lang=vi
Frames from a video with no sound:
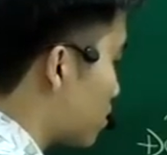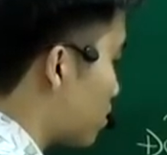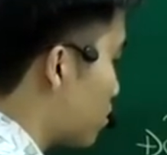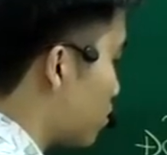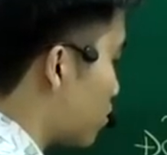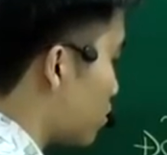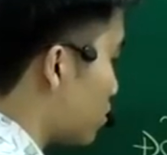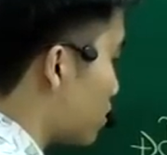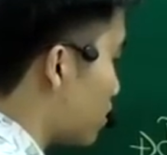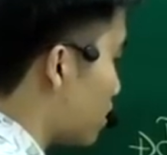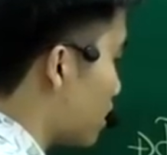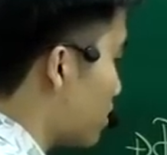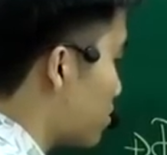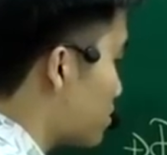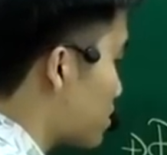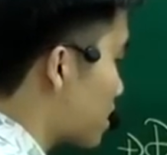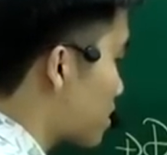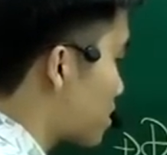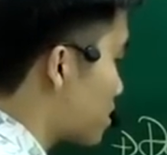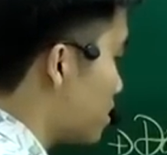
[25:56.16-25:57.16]
đổi từ
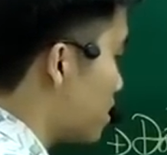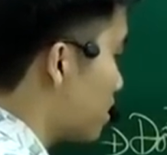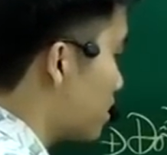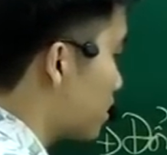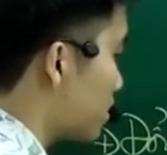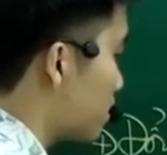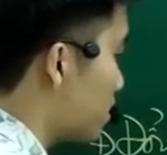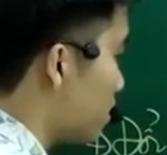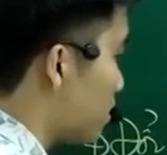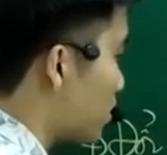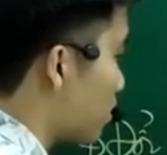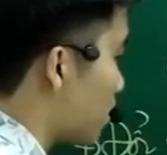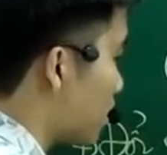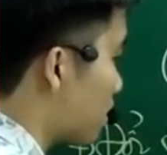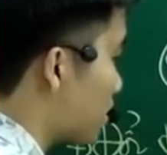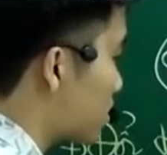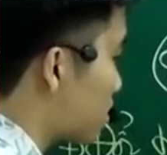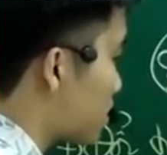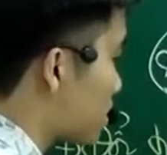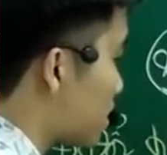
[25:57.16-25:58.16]
âm sang dương thì nó
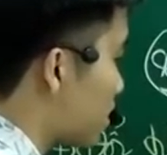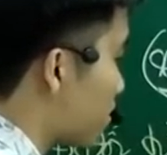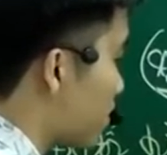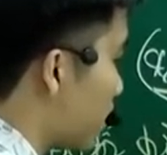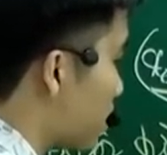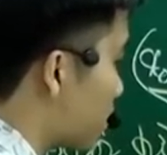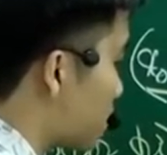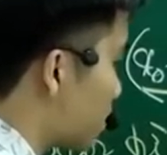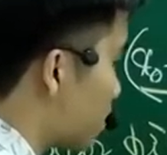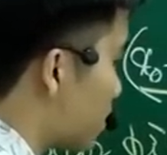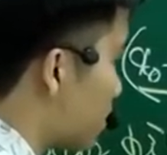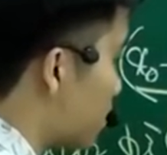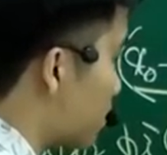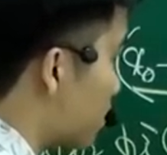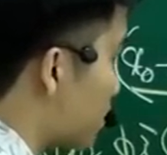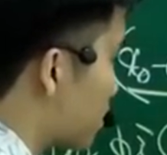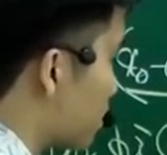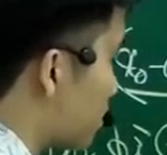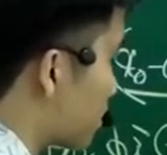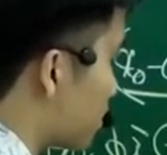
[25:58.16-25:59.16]
là cực gì các bạn?
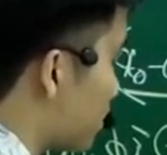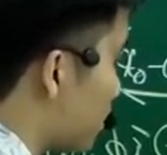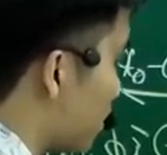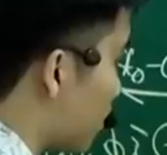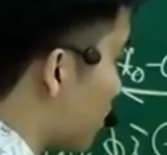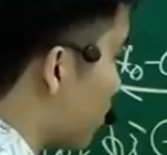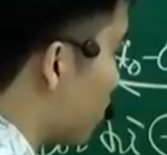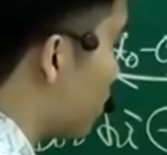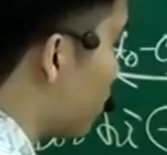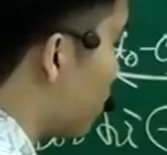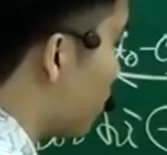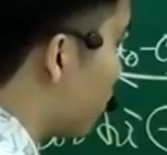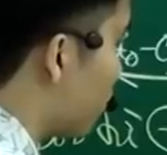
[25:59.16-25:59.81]
Cực tiểu.